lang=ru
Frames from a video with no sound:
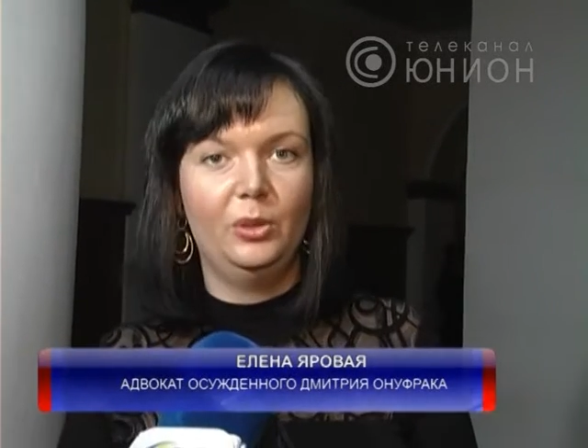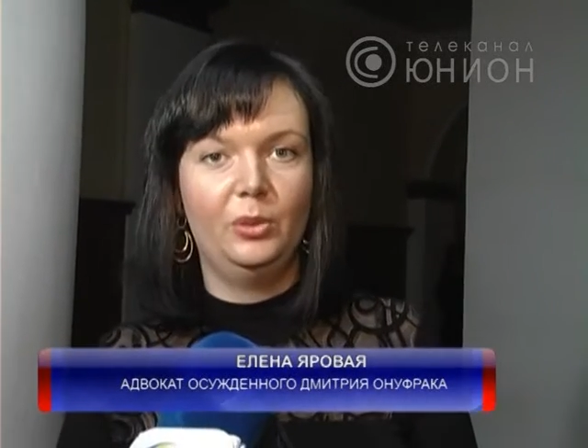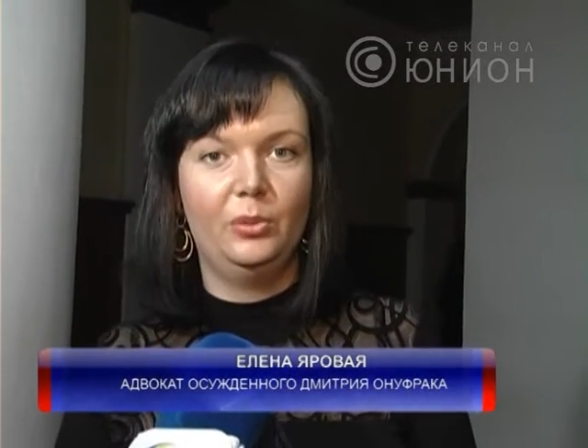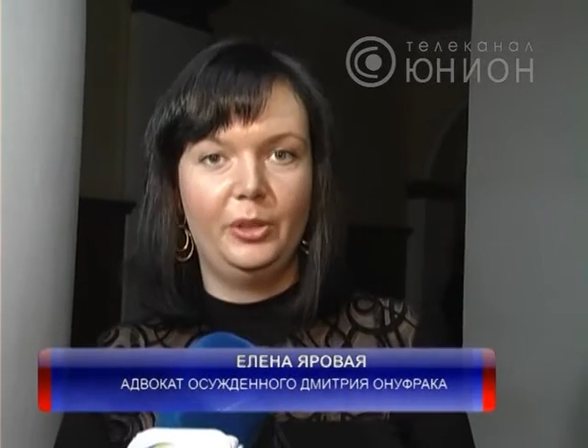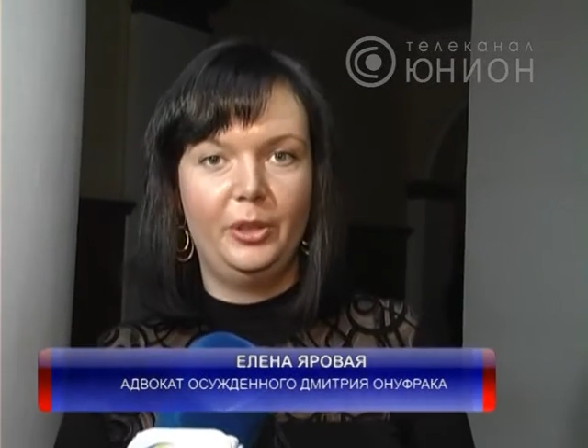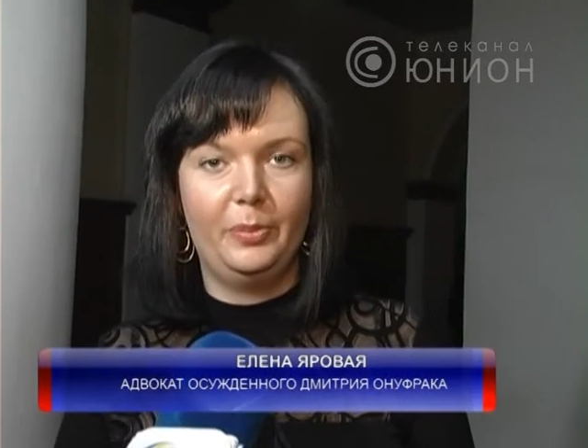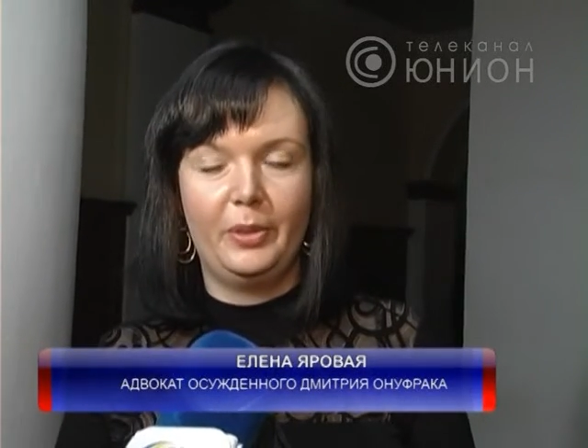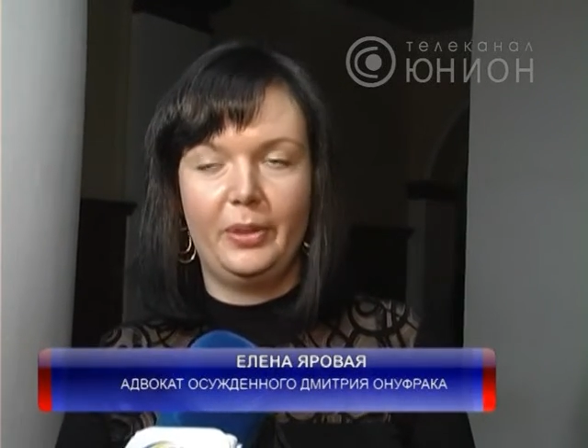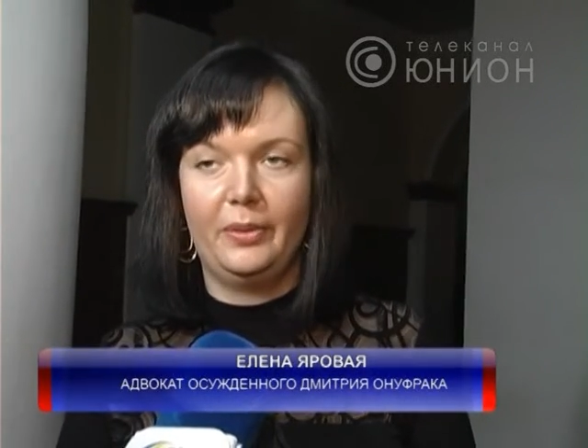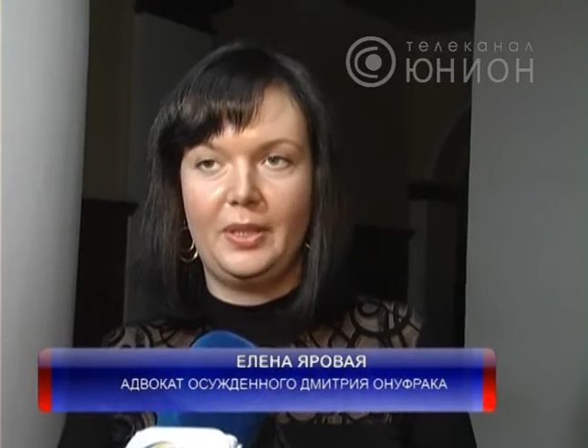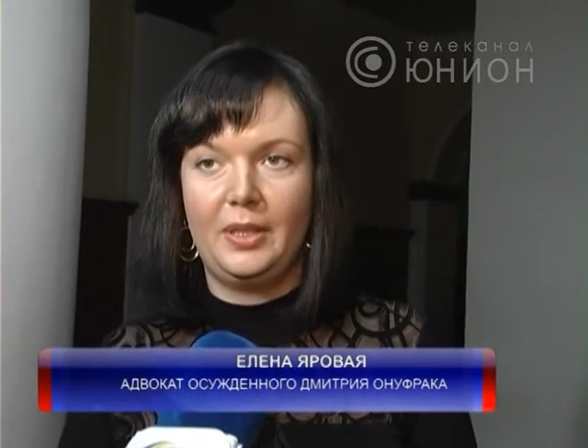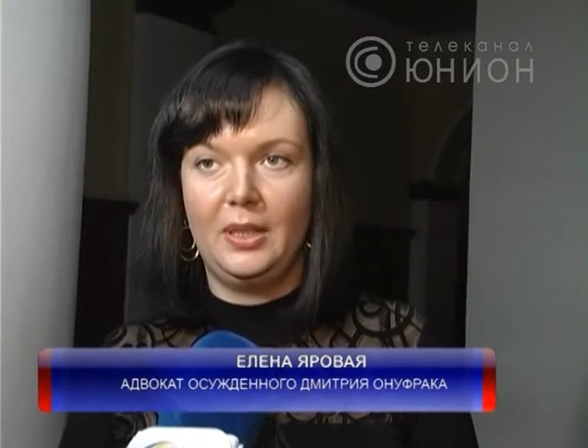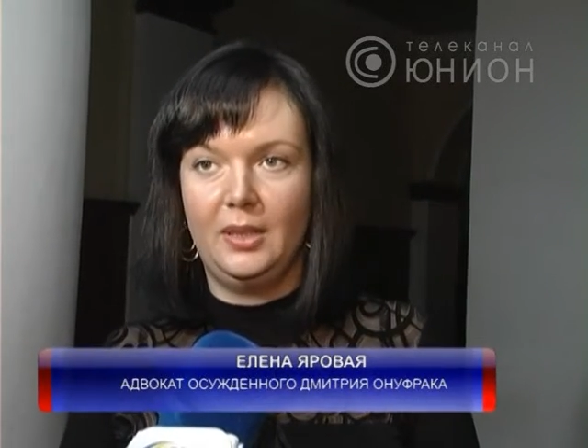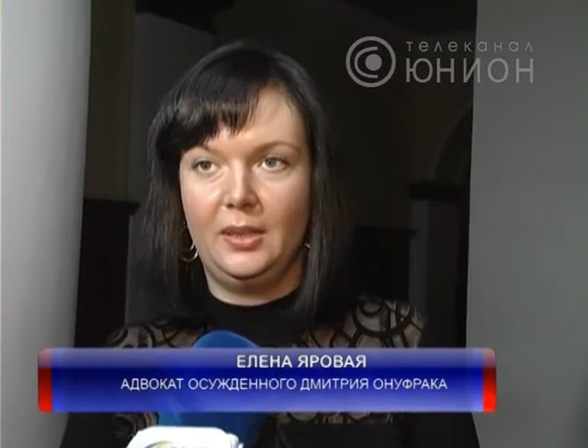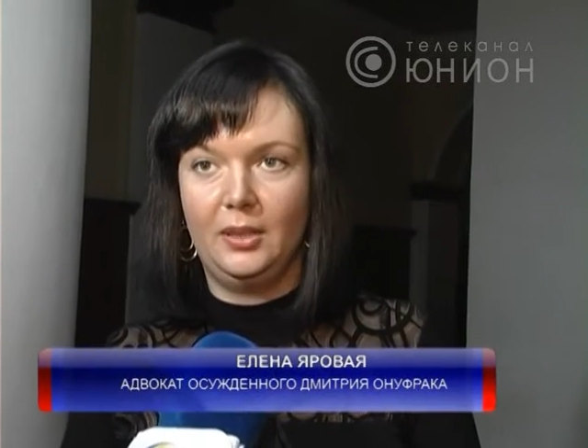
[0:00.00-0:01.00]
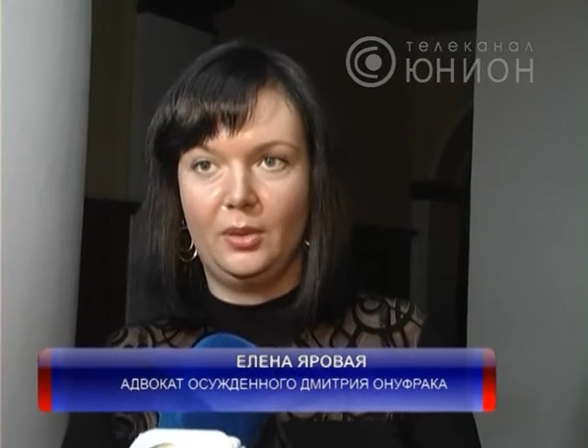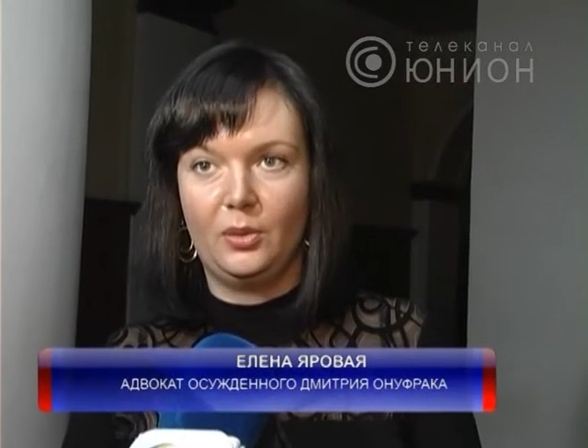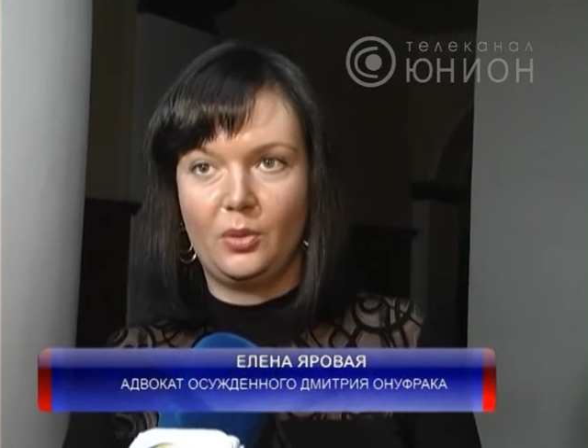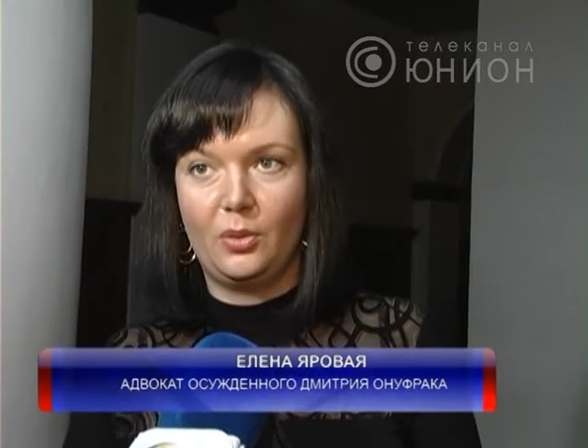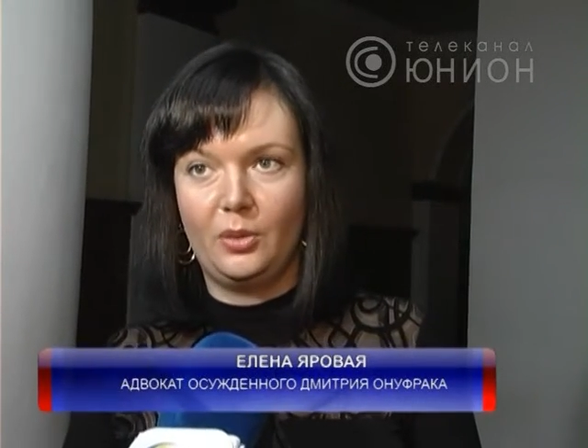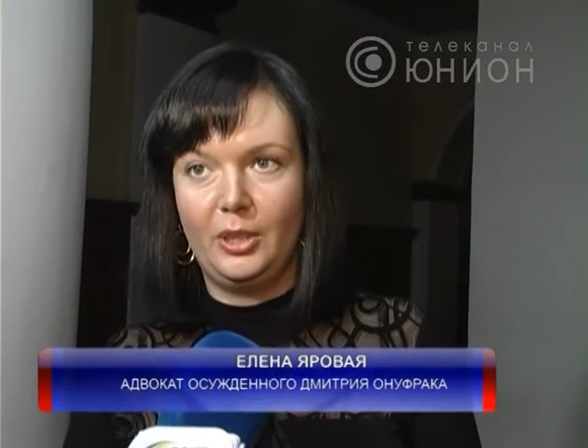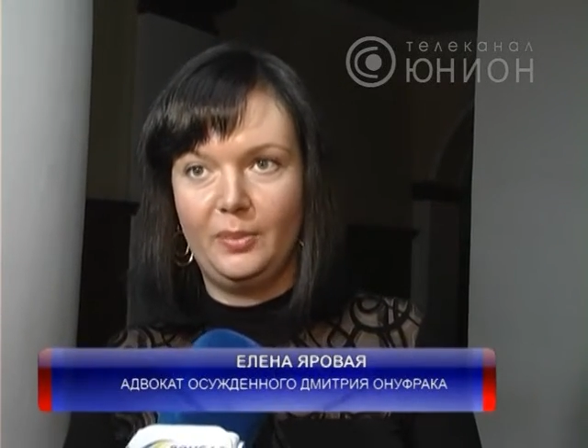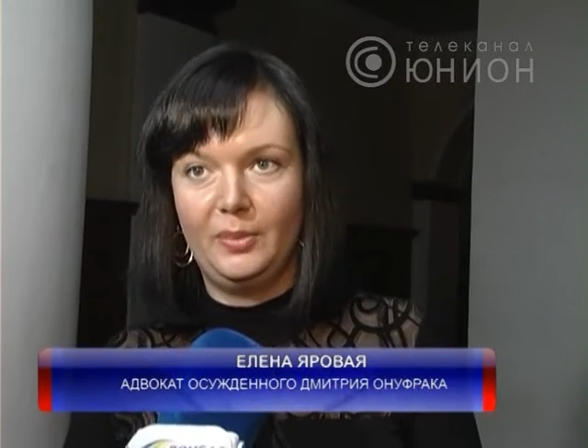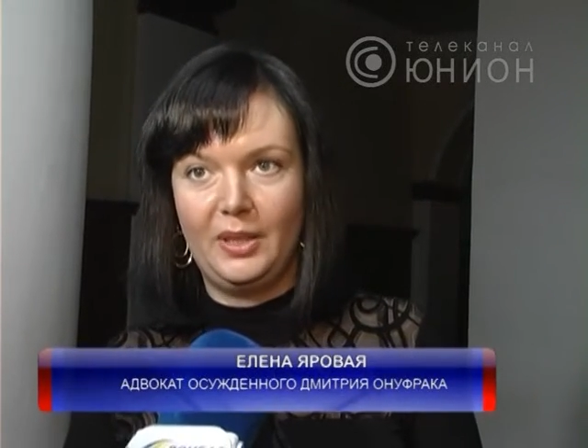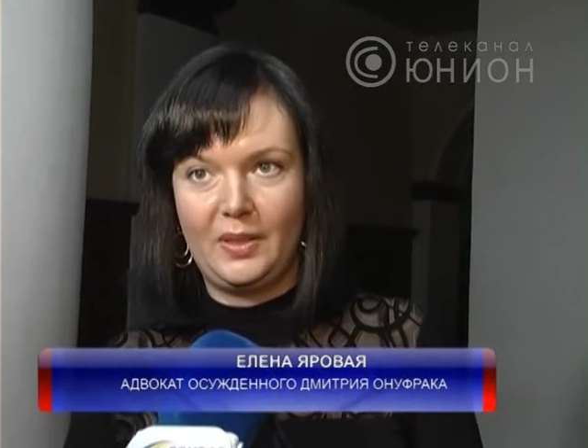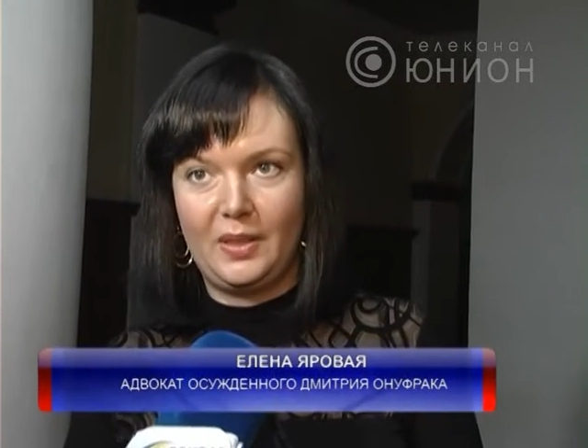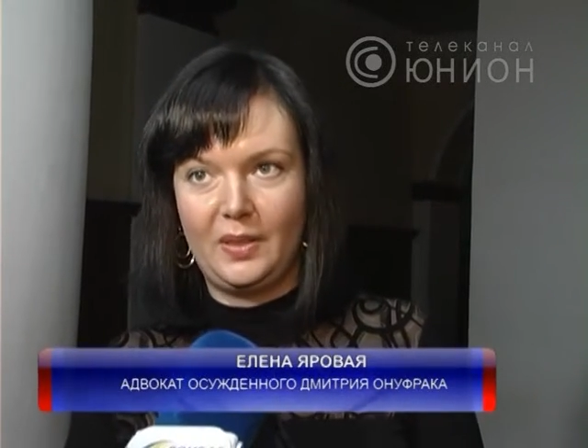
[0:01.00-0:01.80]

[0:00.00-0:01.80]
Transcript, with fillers: его и не привозили на то судебное